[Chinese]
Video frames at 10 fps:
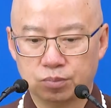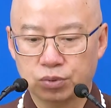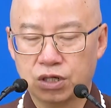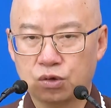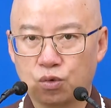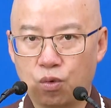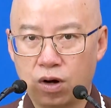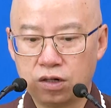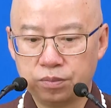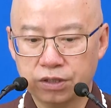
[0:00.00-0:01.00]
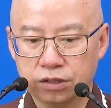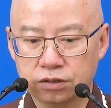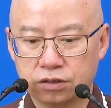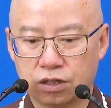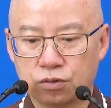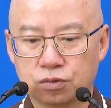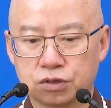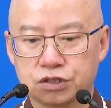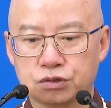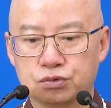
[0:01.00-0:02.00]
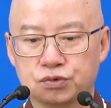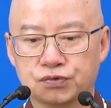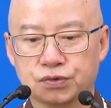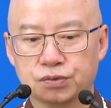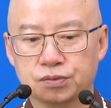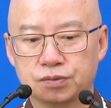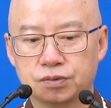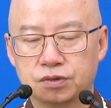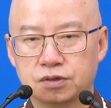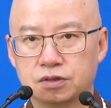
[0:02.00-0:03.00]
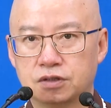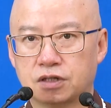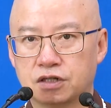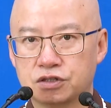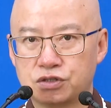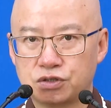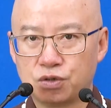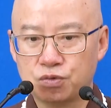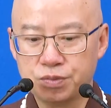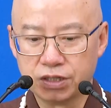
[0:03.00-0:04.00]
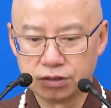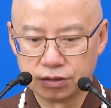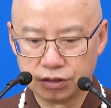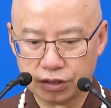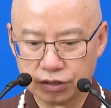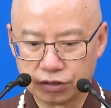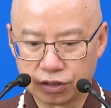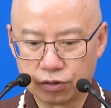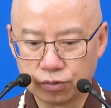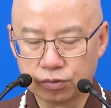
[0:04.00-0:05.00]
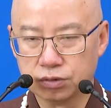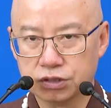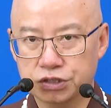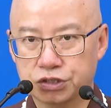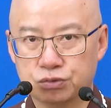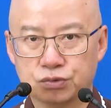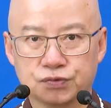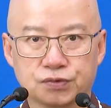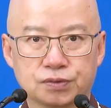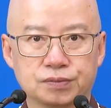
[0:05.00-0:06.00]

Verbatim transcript: 不但光明超过一些诸佛，他的寿命也超过一些诸佛。